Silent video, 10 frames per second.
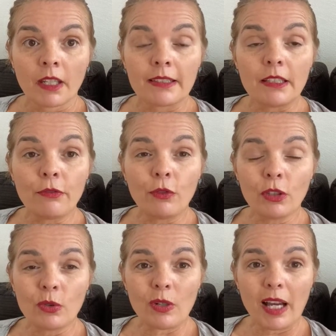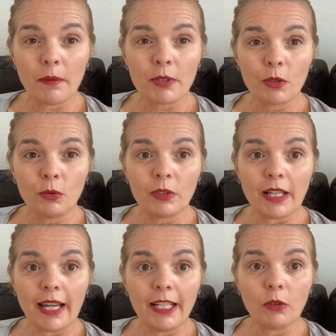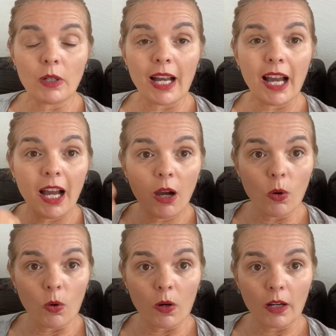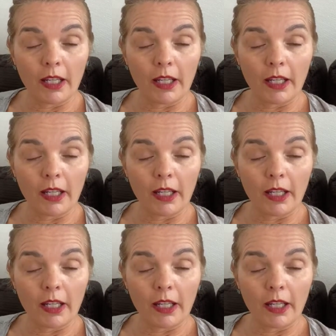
Sie führt zu absoluter Heilung auch